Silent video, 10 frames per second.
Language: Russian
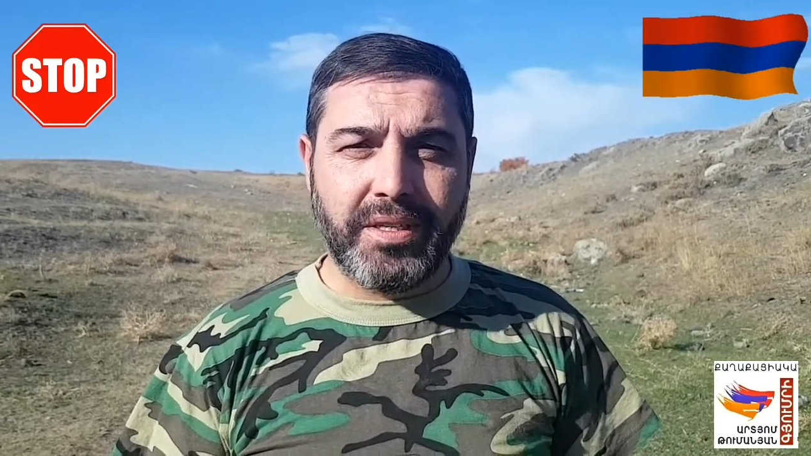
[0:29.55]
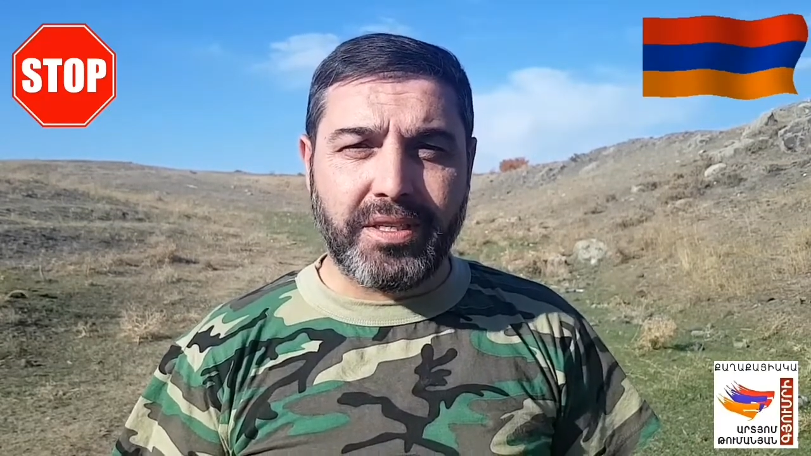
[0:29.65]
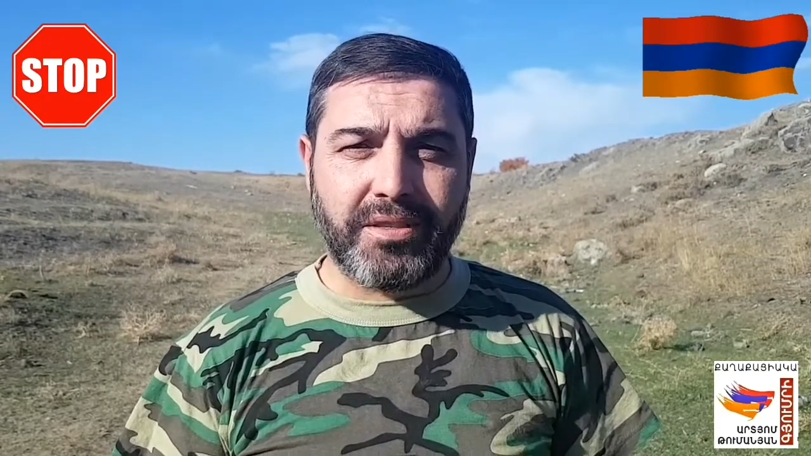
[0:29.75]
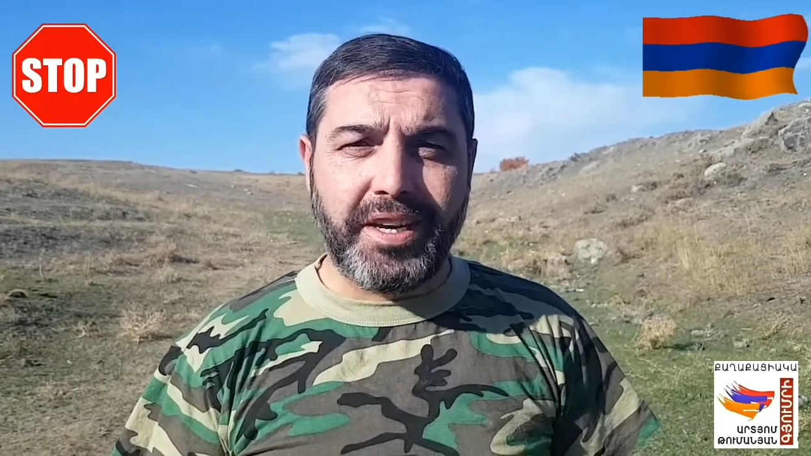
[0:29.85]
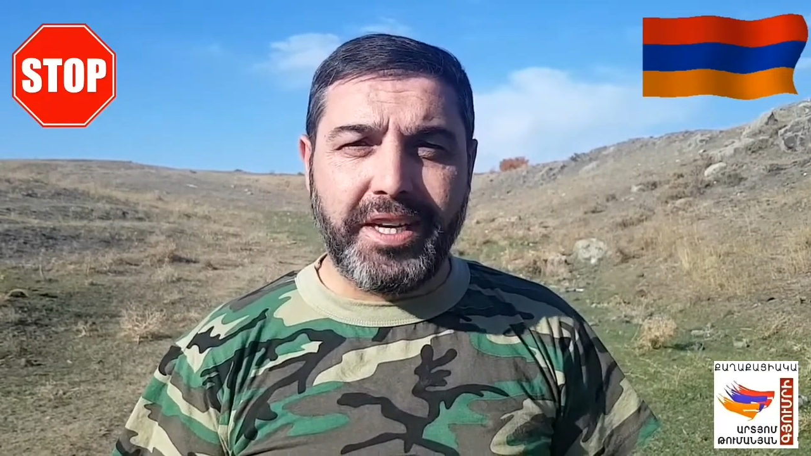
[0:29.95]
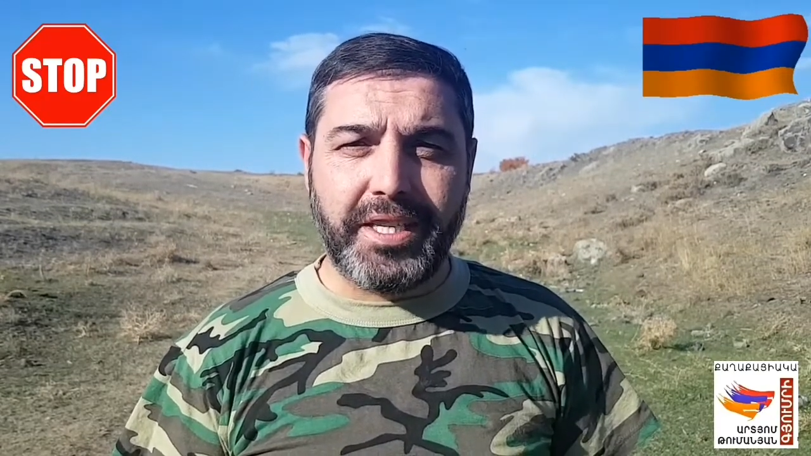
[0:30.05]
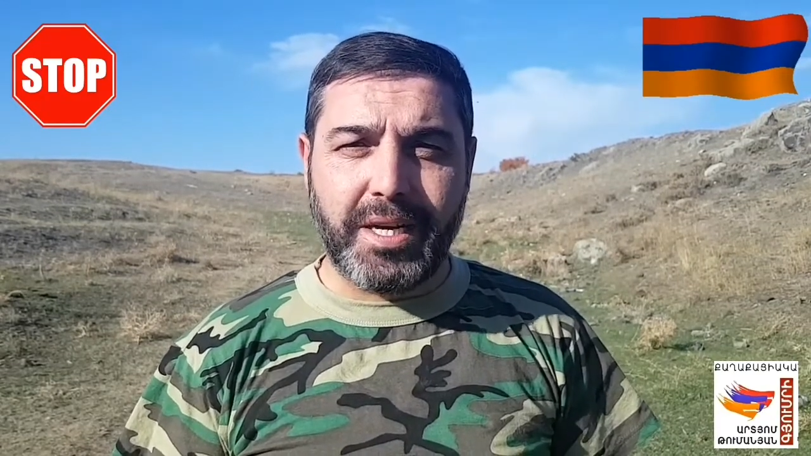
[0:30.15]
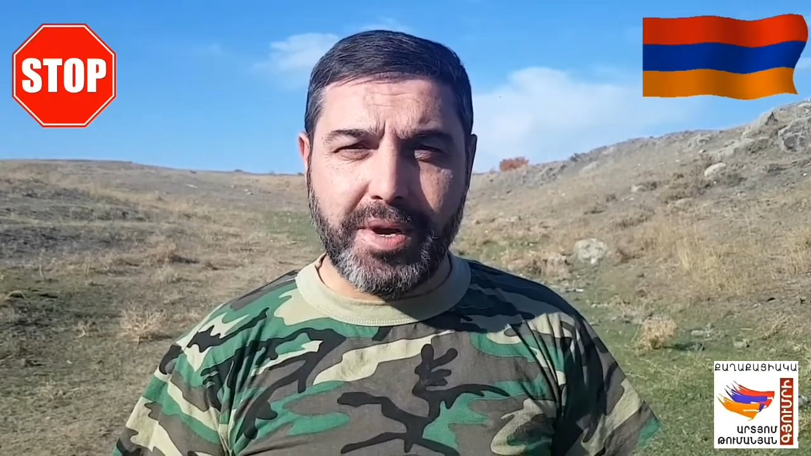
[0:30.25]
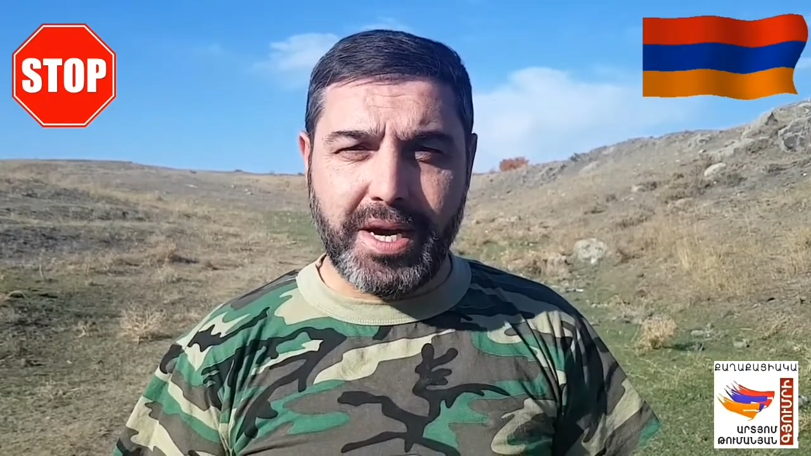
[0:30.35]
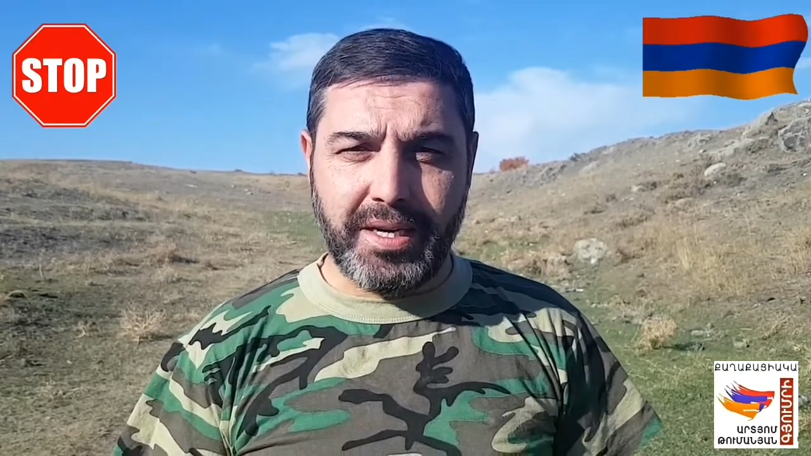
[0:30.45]
свои
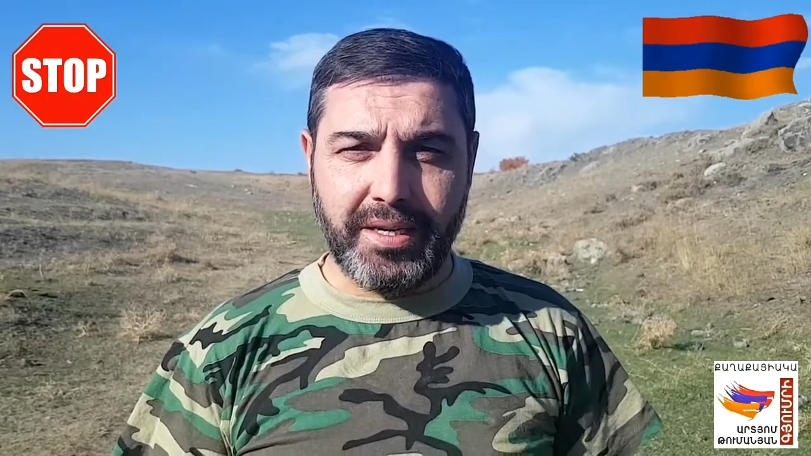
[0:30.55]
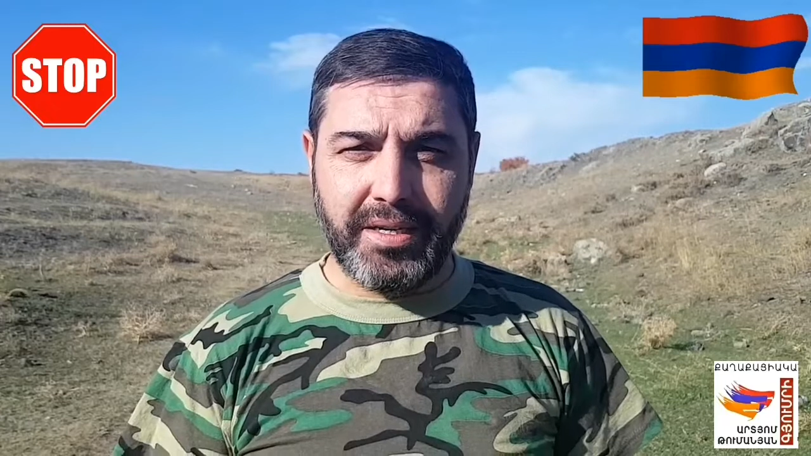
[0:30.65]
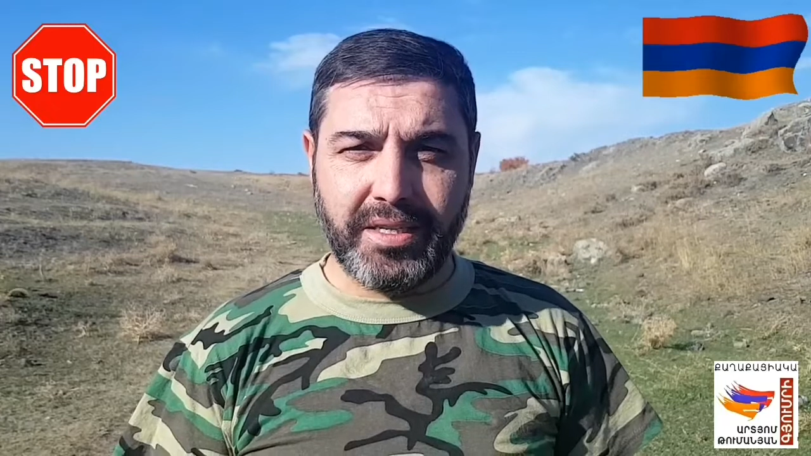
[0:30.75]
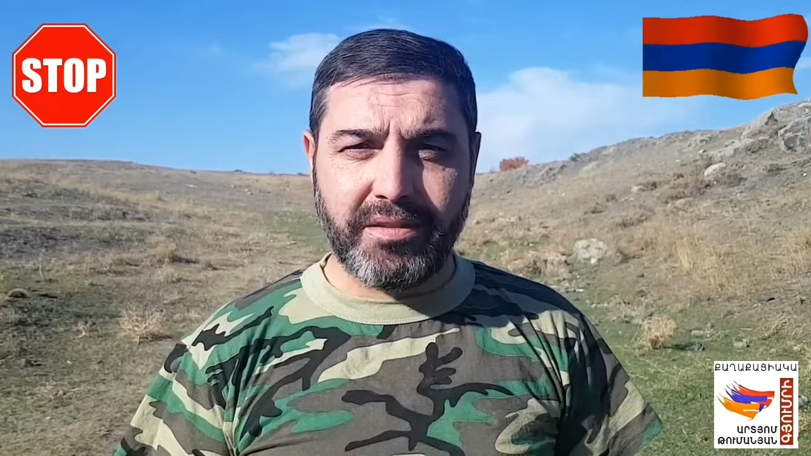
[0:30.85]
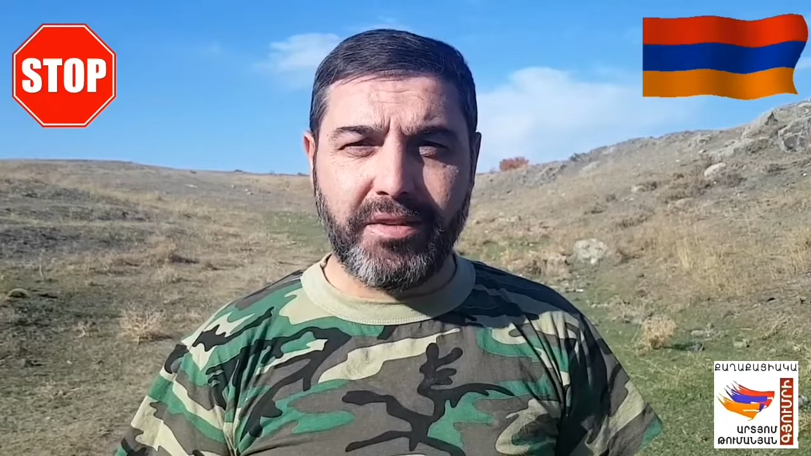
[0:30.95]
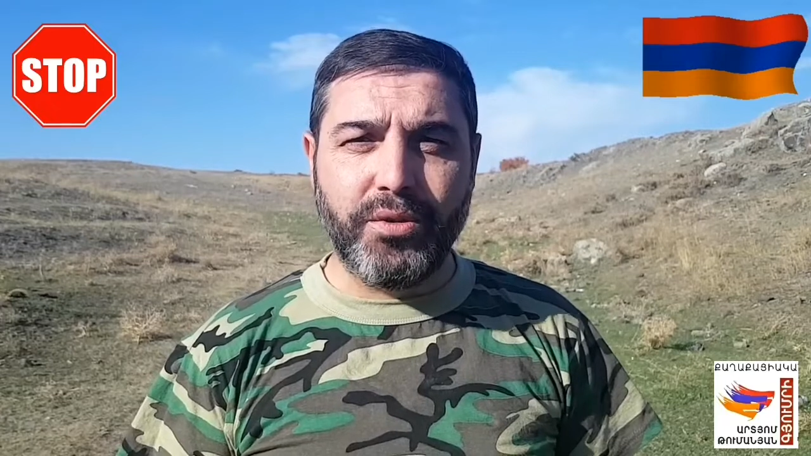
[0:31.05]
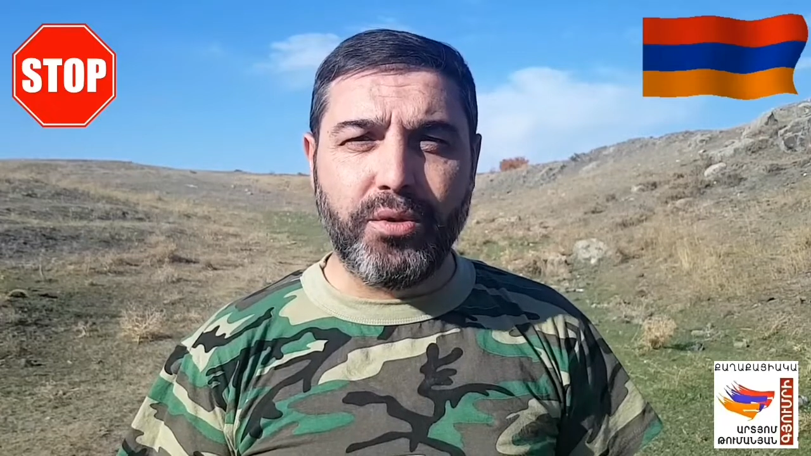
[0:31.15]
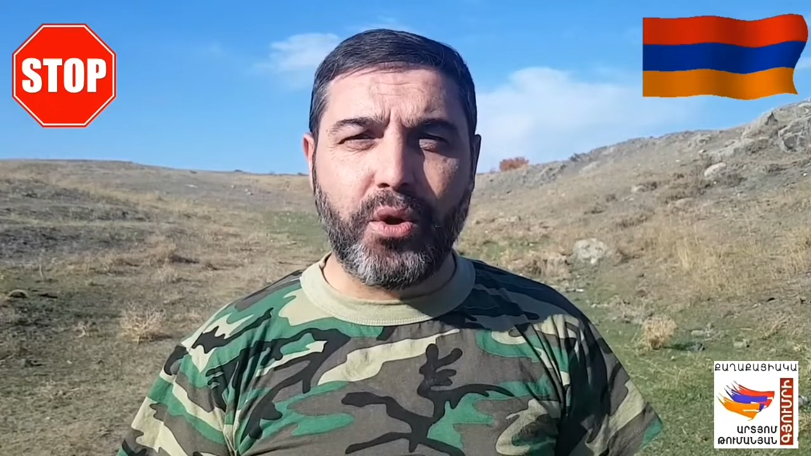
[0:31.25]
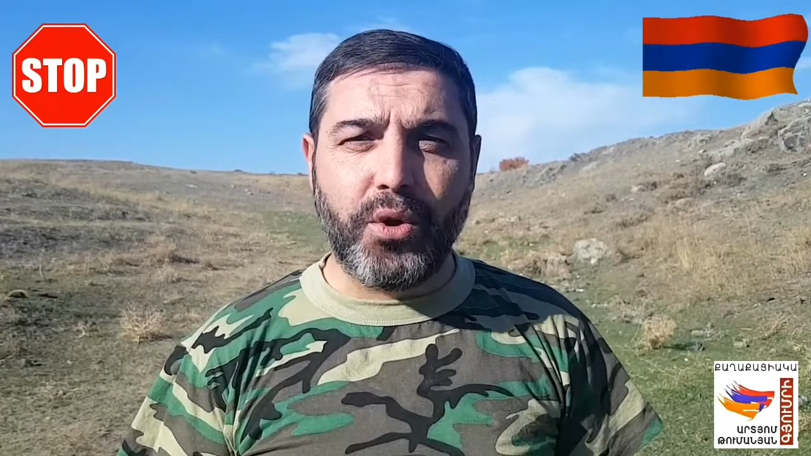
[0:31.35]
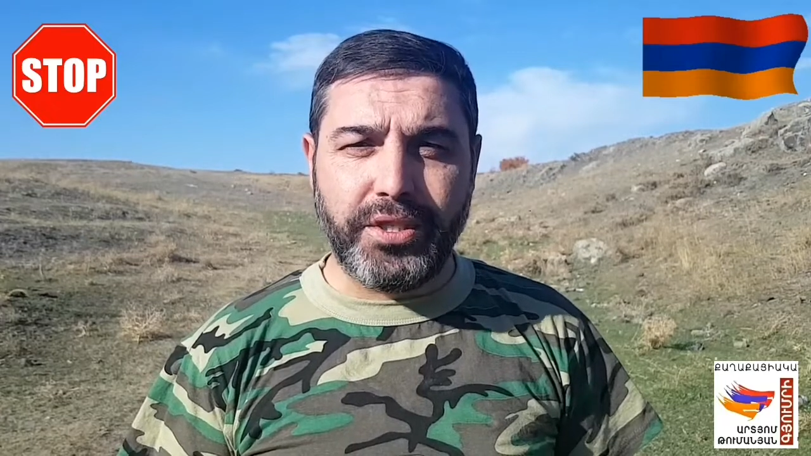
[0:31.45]
дома – свою
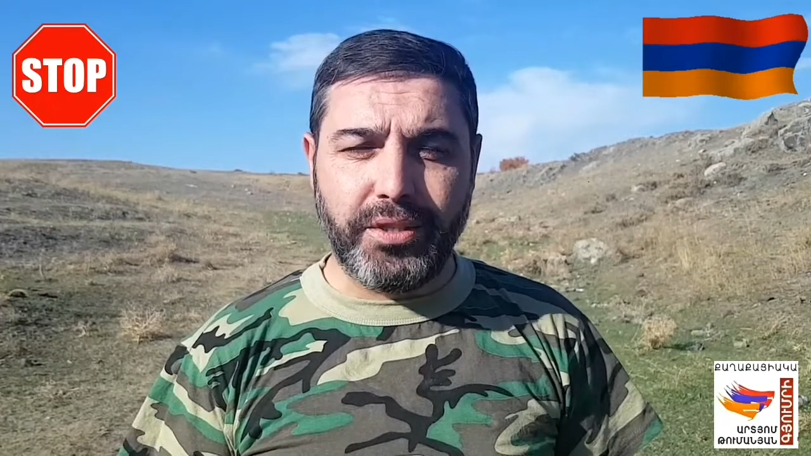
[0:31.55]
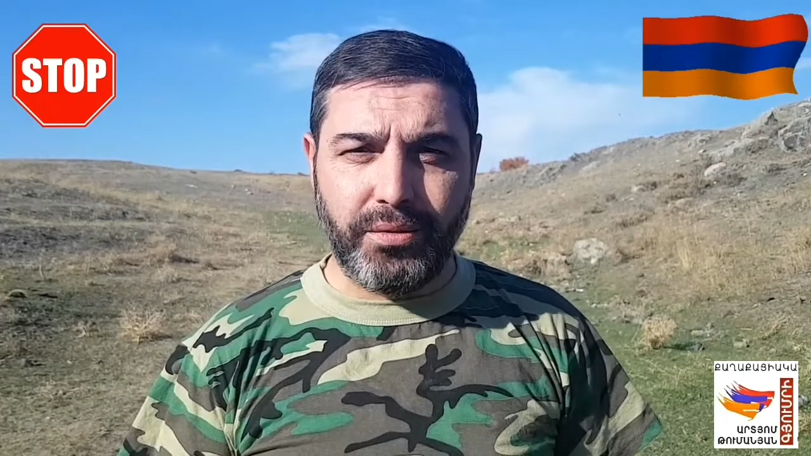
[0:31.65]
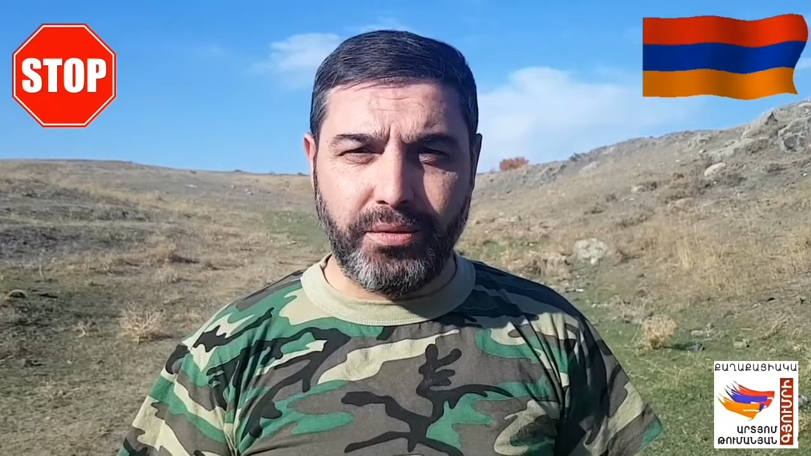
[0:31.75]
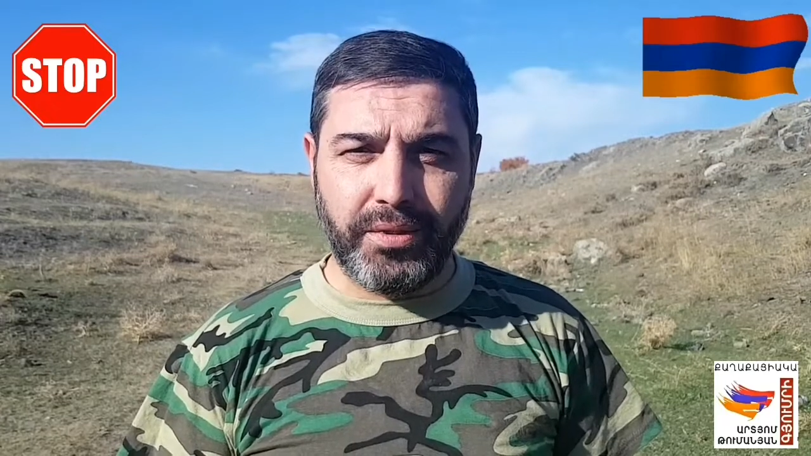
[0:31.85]
родину